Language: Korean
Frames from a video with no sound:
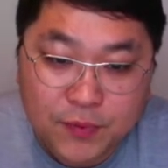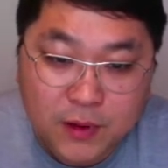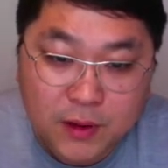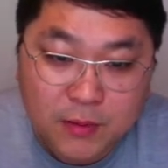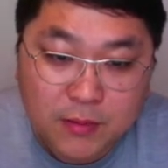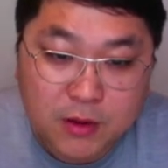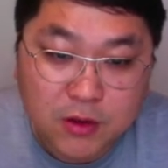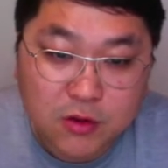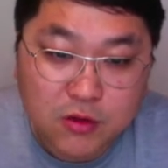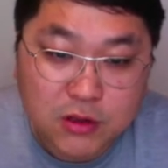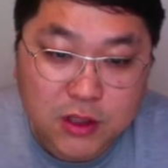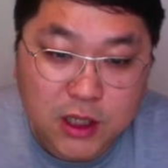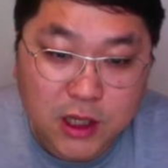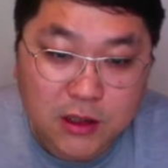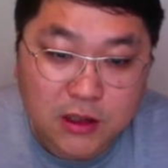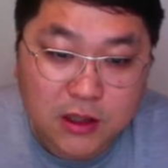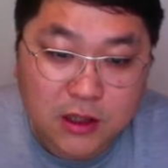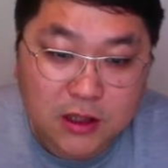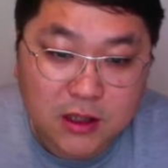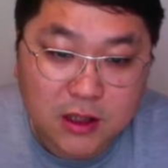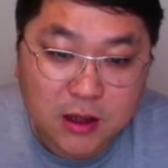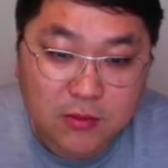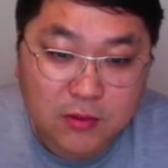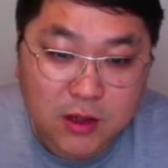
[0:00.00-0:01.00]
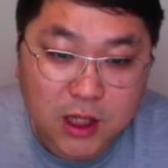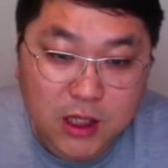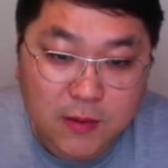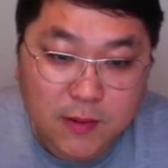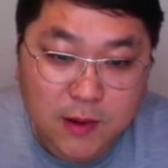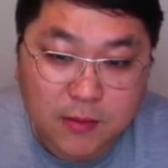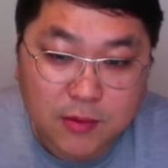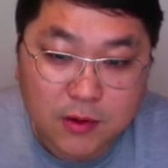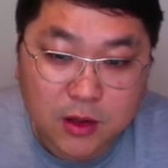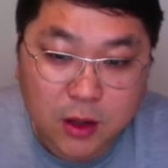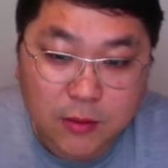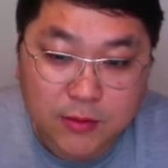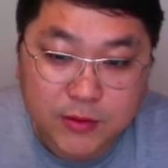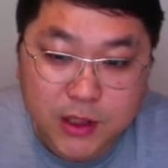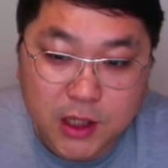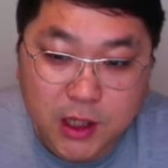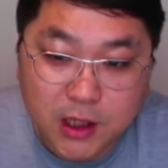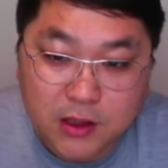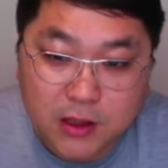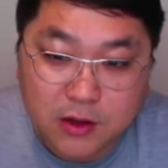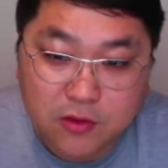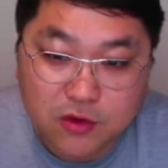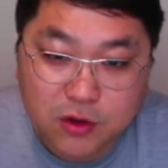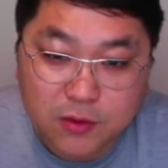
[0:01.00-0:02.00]
미국 사이트이기 때문에 200불 넘지
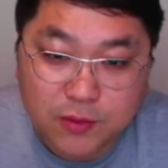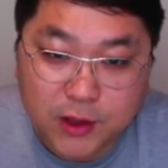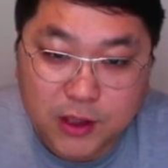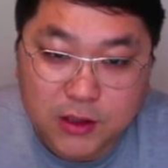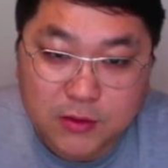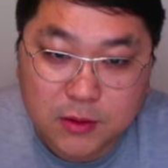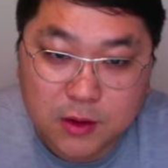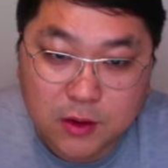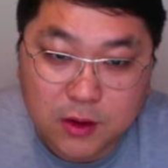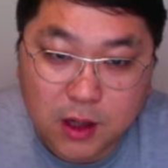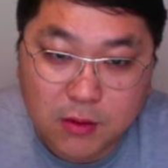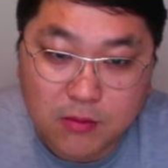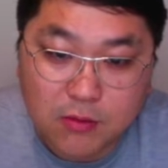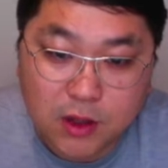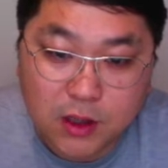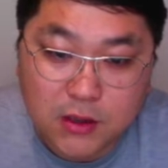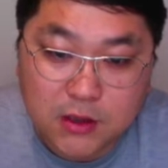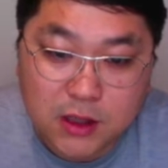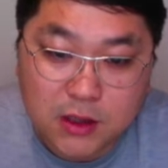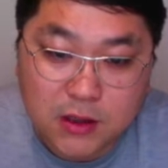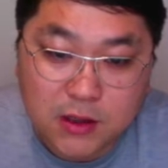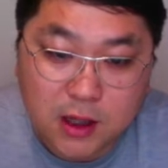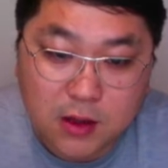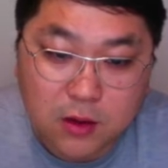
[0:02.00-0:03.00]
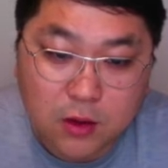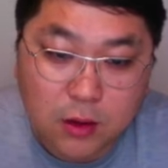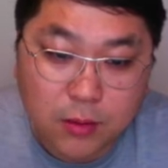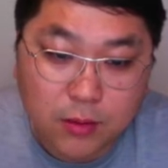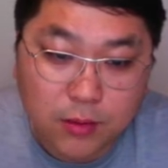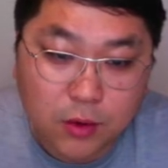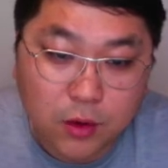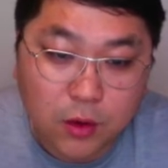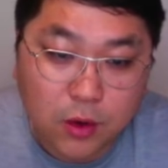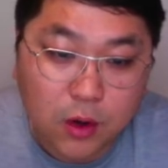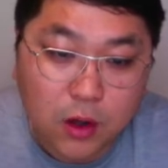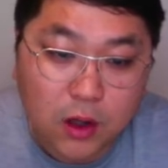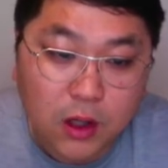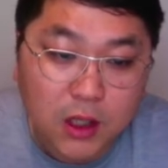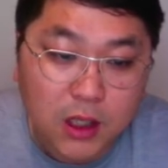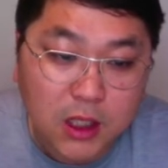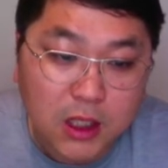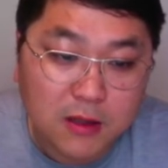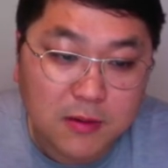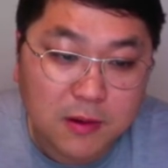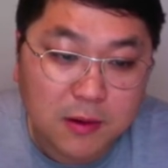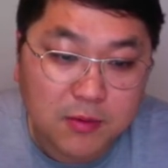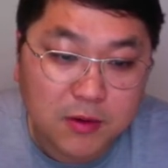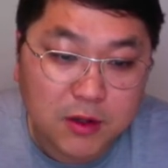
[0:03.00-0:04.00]
않게 구입하시면 반부가세 따로 없고
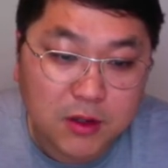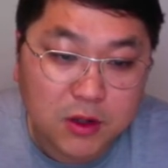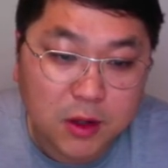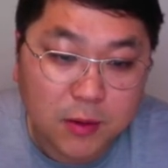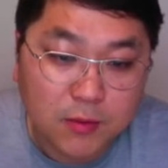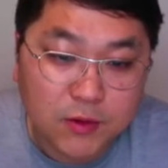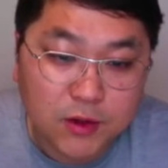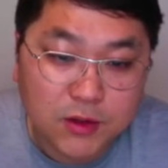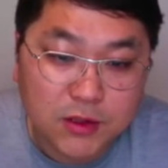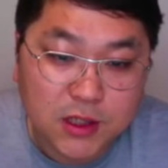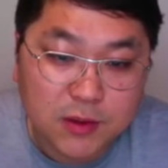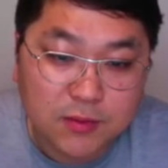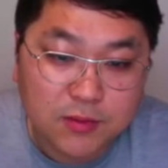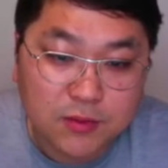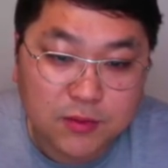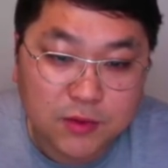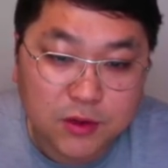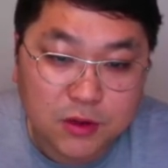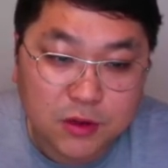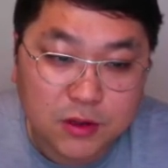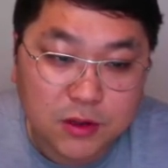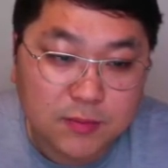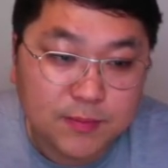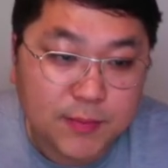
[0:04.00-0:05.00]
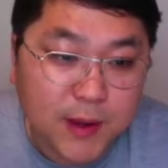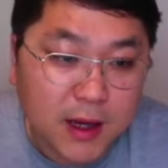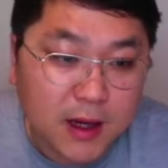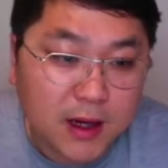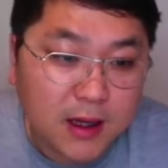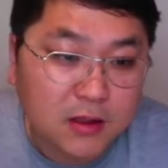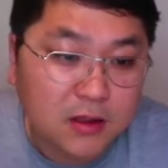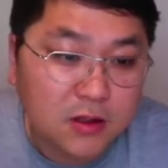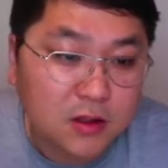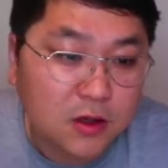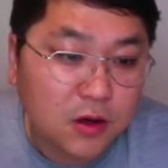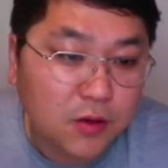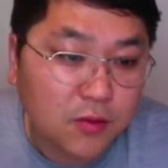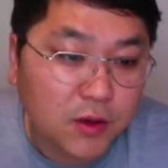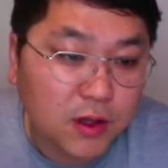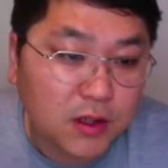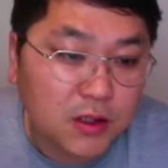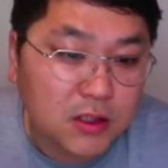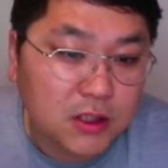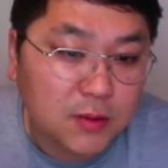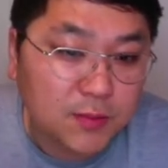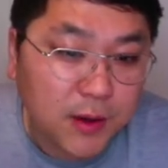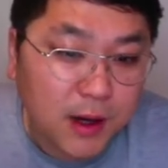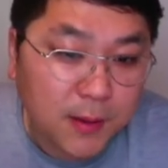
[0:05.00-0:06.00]
200불이 넘는 제품들은 백 같은 경우에는
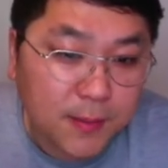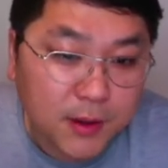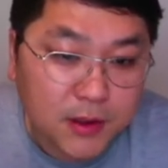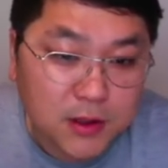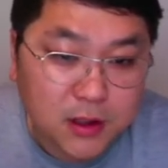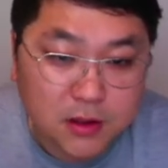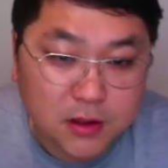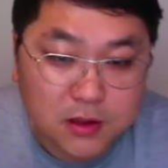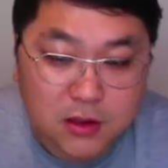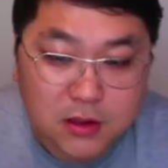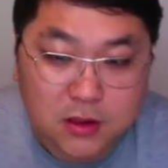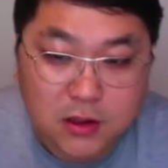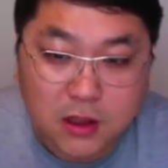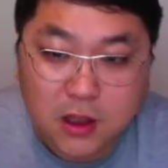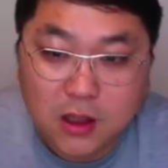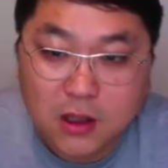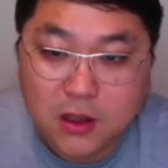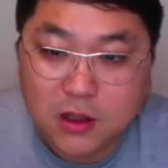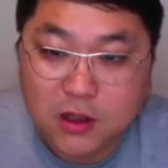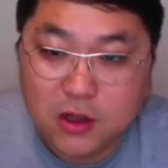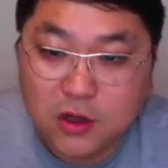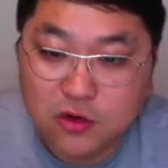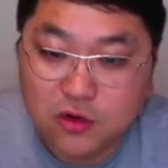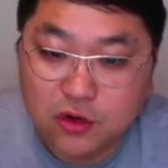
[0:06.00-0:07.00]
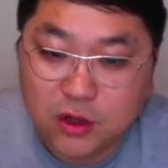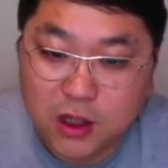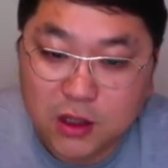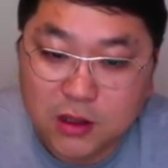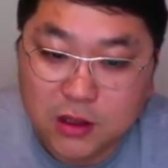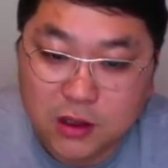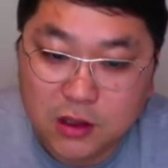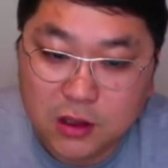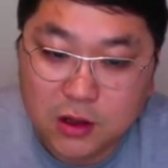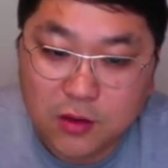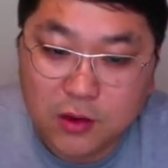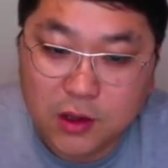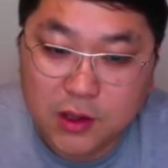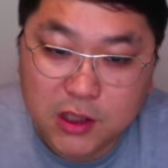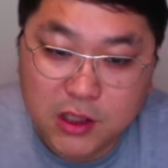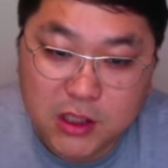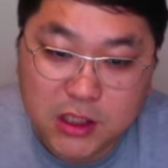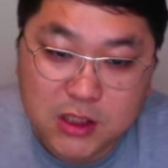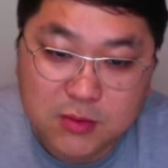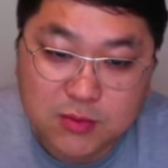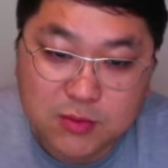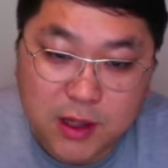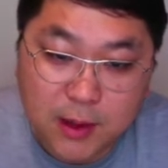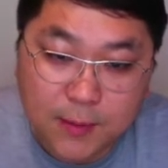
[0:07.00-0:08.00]
18%, 의류 같은 경우에는
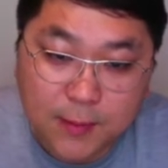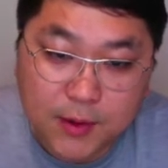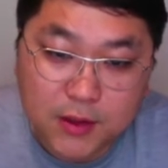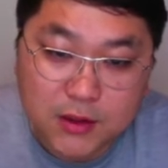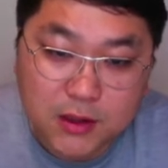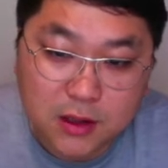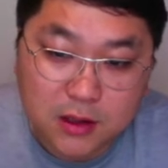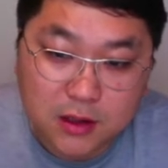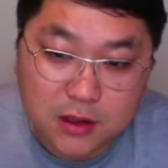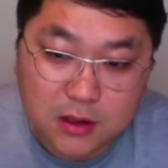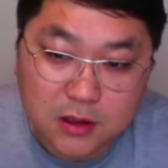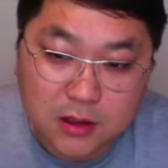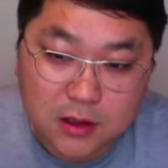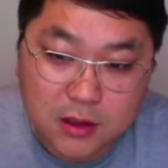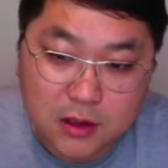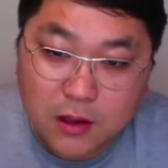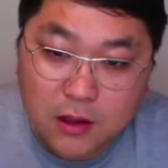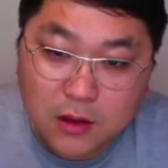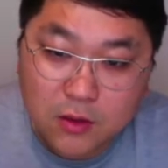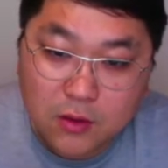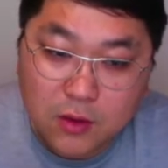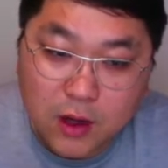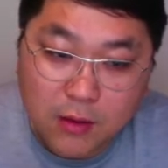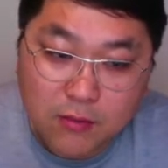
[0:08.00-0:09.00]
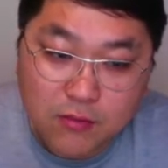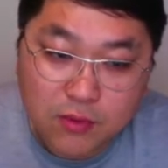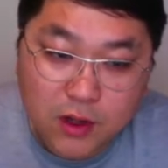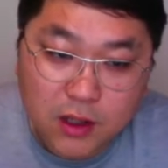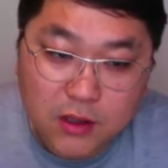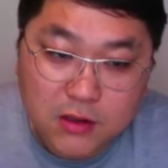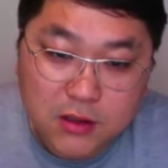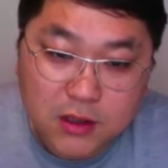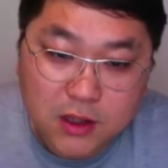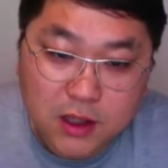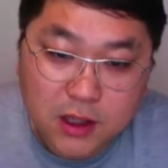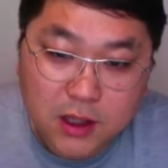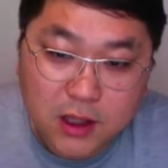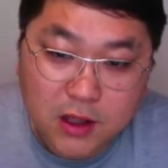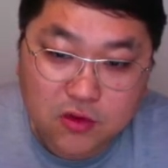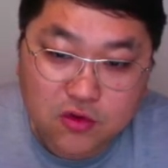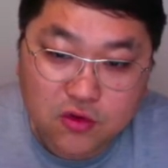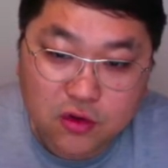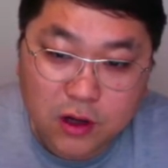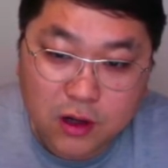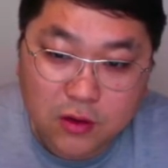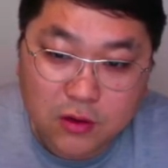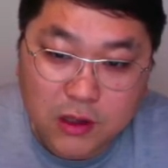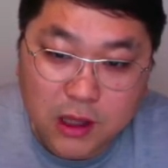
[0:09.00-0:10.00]
23% 관부가세
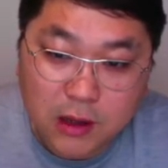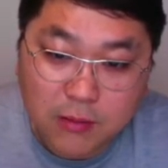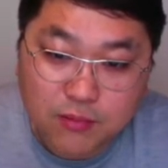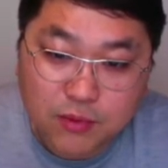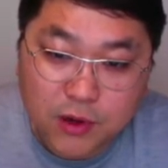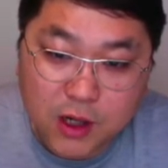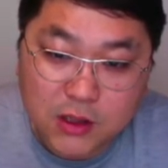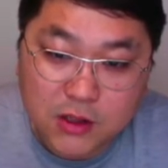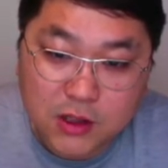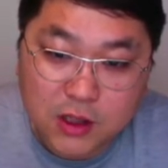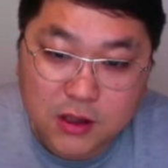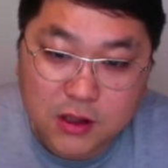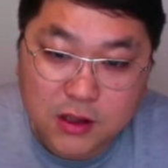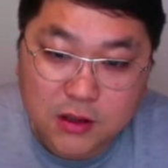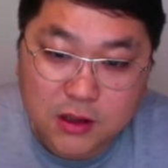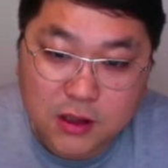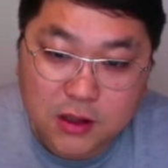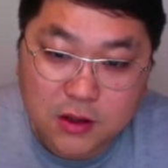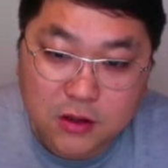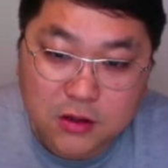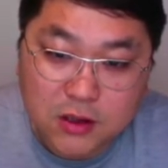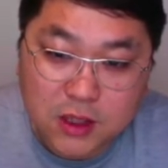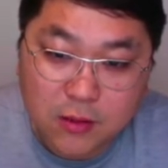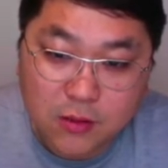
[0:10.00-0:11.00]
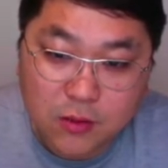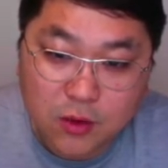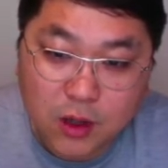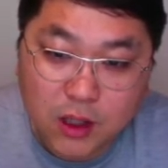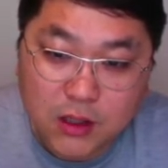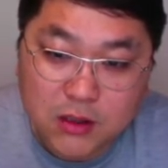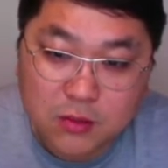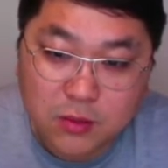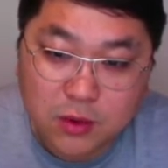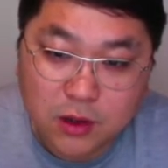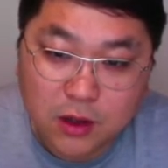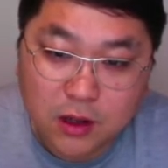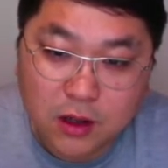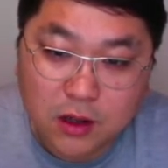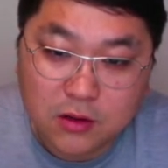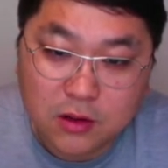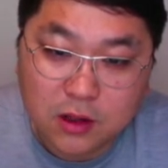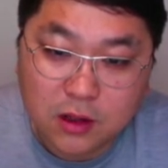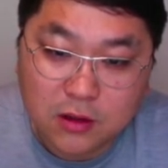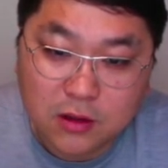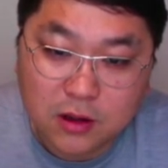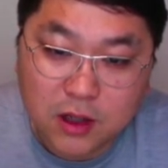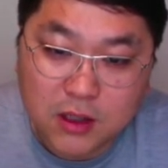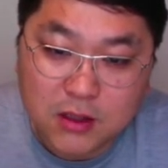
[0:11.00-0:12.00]
추가로 납부하셔야 된다는 거 참고하시면 될
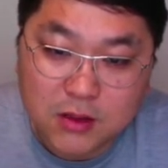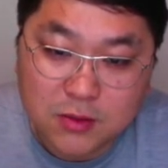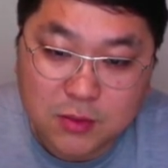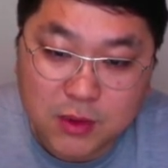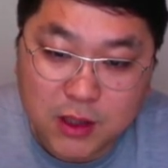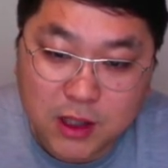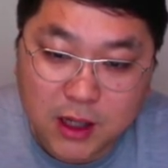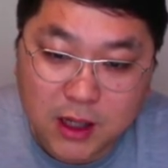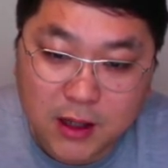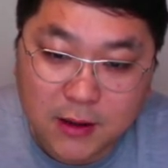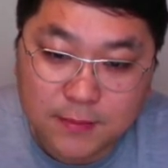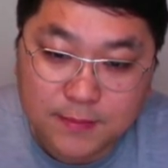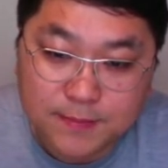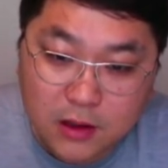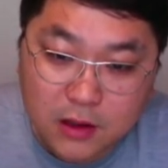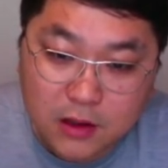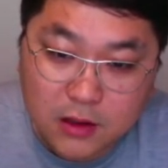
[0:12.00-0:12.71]
것 같습니다.